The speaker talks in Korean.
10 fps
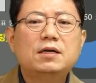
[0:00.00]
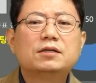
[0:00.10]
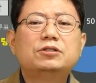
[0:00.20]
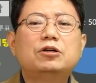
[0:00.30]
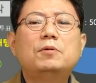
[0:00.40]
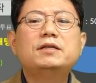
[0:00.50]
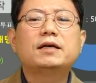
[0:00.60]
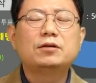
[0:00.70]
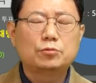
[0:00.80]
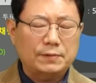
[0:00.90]
그러면
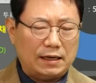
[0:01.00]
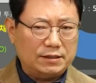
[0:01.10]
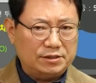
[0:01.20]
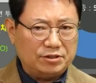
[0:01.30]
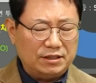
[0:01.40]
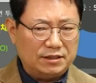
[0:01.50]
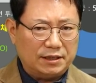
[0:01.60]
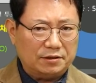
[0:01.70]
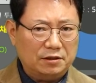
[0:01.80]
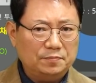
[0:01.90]
얘기는 좀 달라질 수
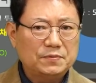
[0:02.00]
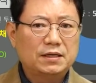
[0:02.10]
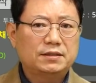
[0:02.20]
있는데요